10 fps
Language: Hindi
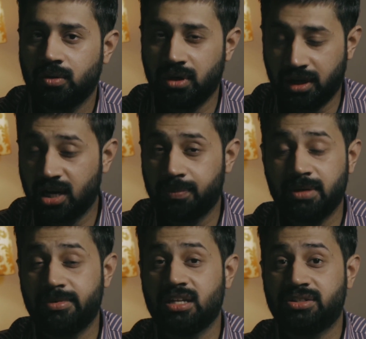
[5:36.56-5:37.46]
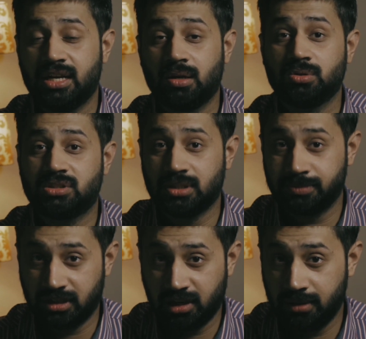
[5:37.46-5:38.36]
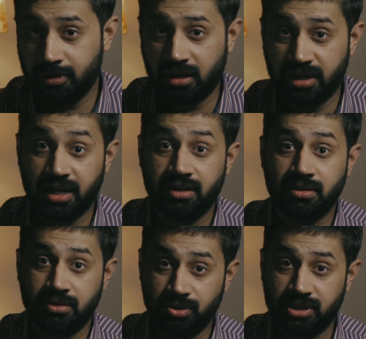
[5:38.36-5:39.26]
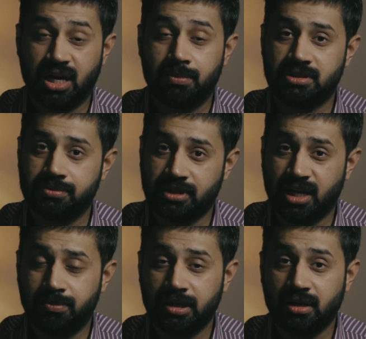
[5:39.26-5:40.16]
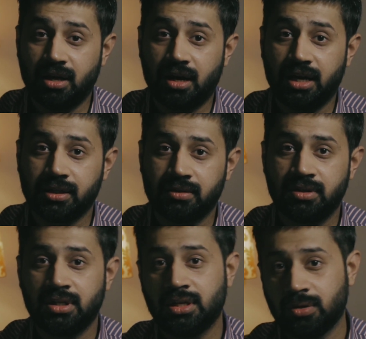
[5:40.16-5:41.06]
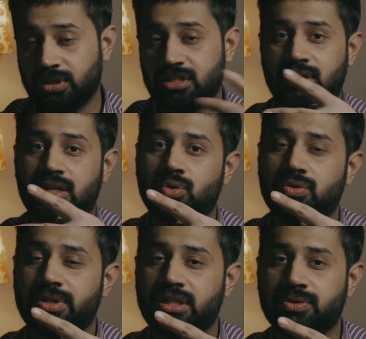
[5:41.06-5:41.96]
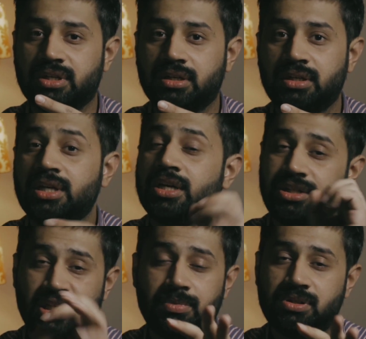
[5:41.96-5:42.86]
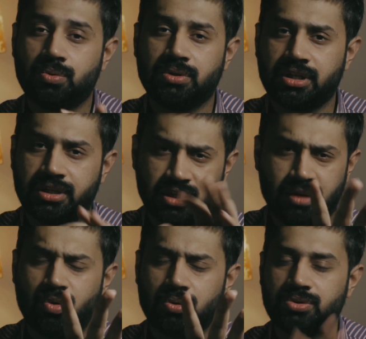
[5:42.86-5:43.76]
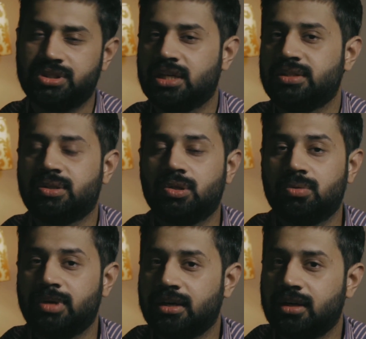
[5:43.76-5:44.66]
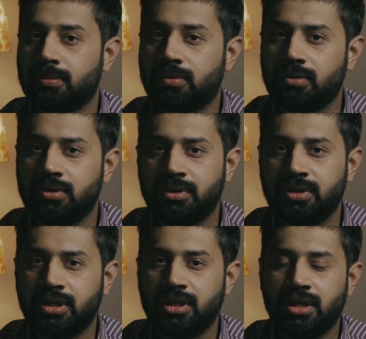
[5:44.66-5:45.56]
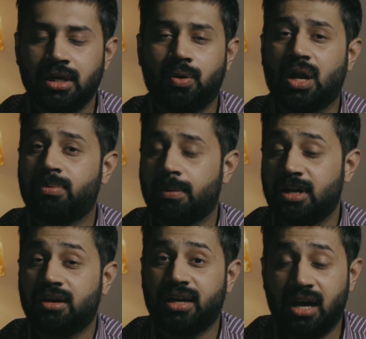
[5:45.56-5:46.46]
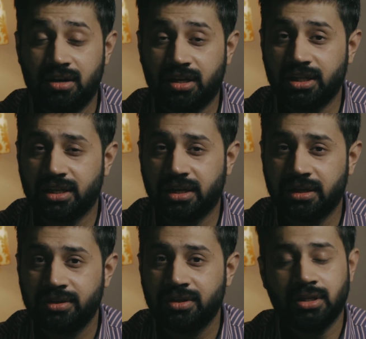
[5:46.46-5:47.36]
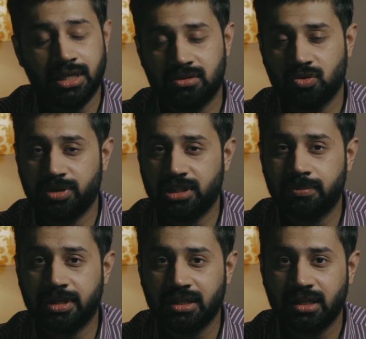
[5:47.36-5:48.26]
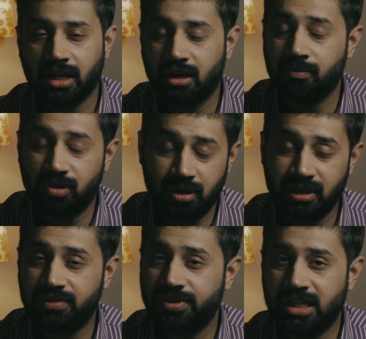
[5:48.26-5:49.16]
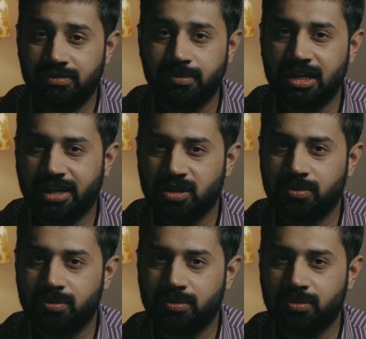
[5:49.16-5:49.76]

और अगर आपने मेरे इस चैनल को सब्सक्राइब करना है तो यहाँ पे सब्सक्राइब बटन आ रहा है और ये सात दो वीडियोज़ हैं ये भी ज़रूर देखिएगा बहुत कुछ नया सीखने को मिलेगा आपको और आप अपना ख्याल रखिएगा इस उम्मीद में कि हम लोग अगली वीडियो में मिलेंगे